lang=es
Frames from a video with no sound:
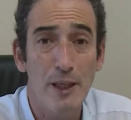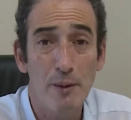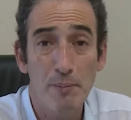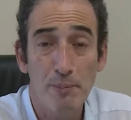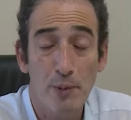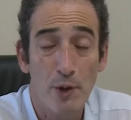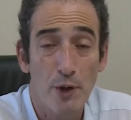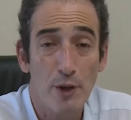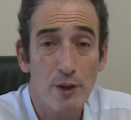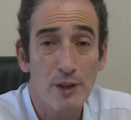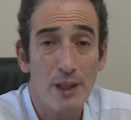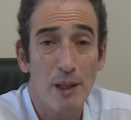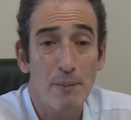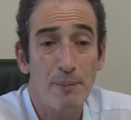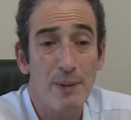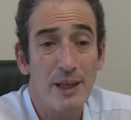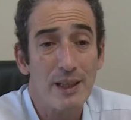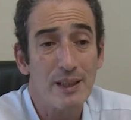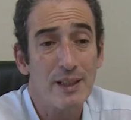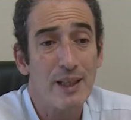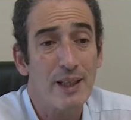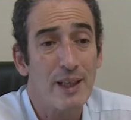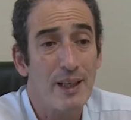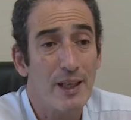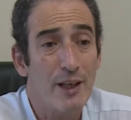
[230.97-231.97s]
Y por otra
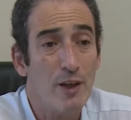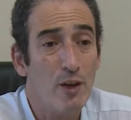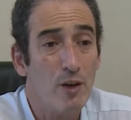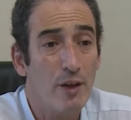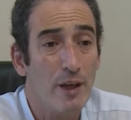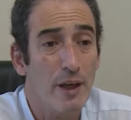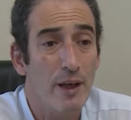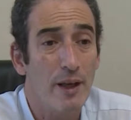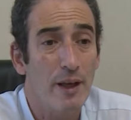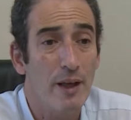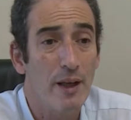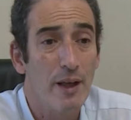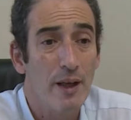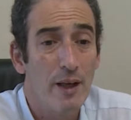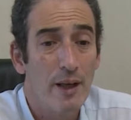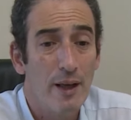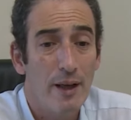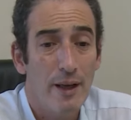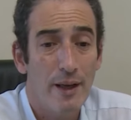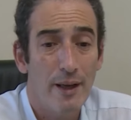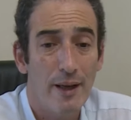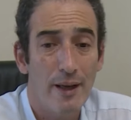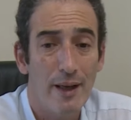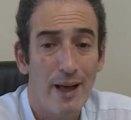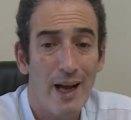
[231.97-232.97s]
parte, creo que
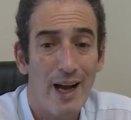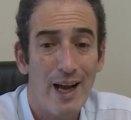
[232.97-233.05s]
eh,